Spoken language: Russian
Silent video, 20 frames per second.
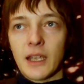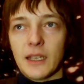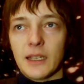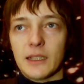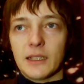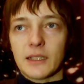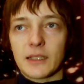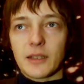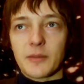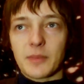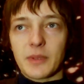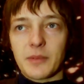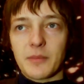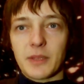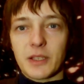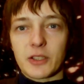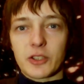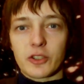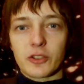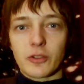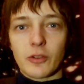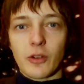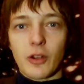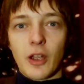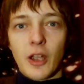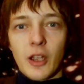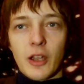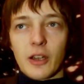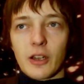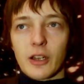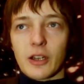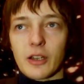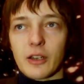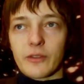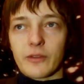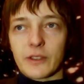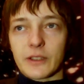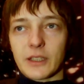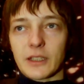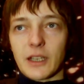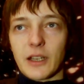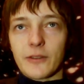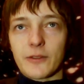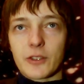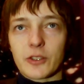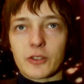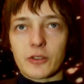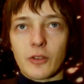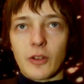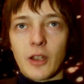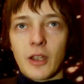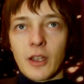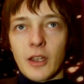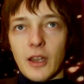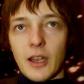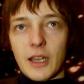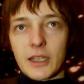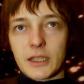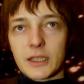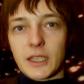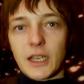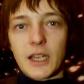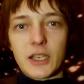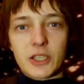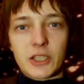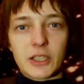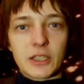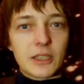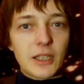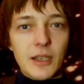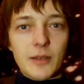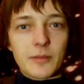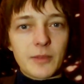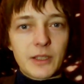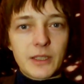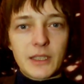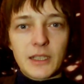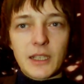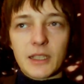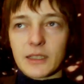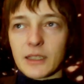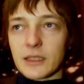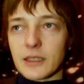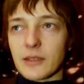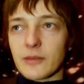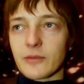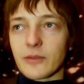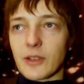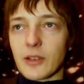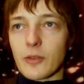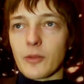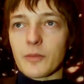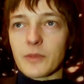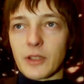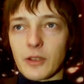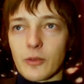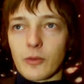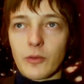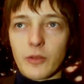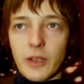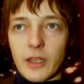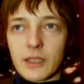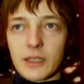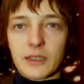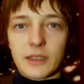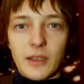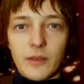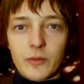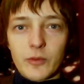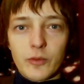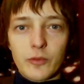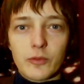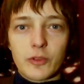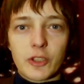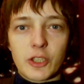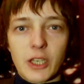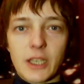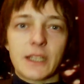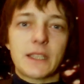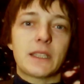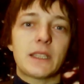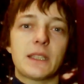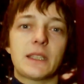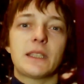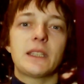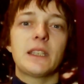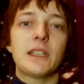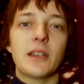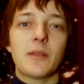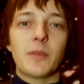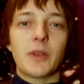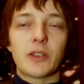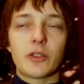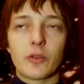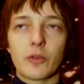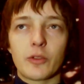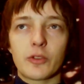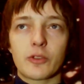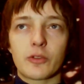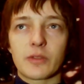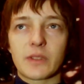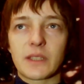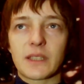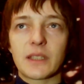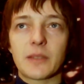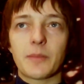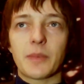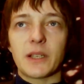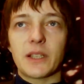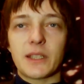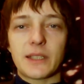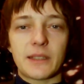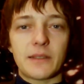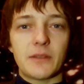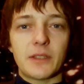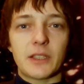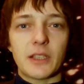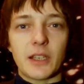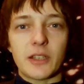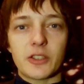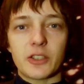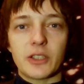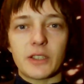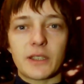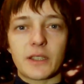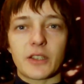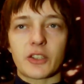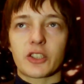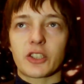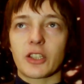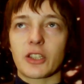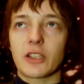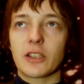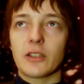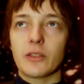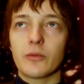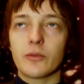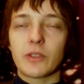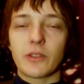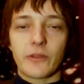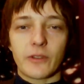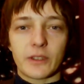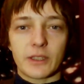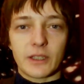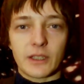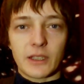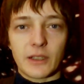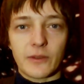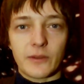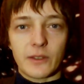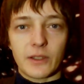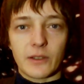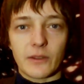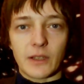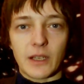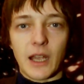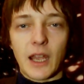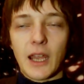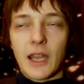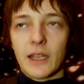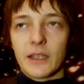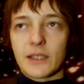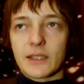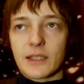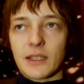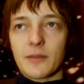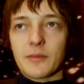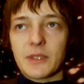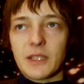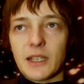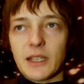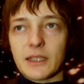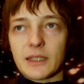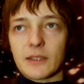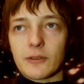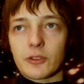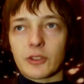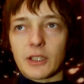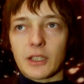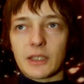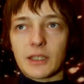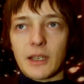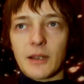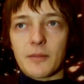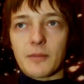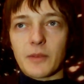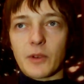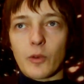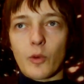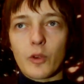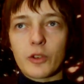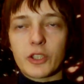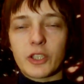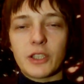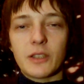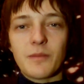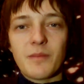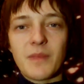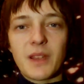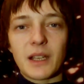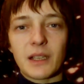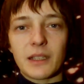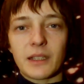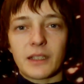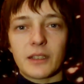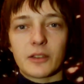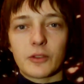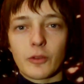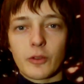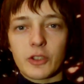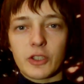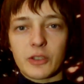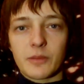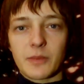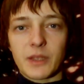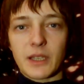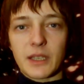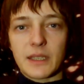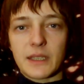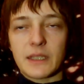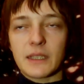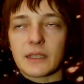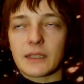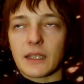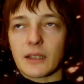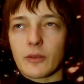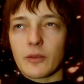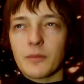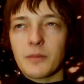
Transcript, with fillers: Или, например, что э, фотографии, что однажды там где-то там в каком-то городе, там Нью-Джерси, с неба ночью сыпались светящиеся шары, и люди фотографировали. На самом деле это вот когда очень мелкий дождь моросит, такой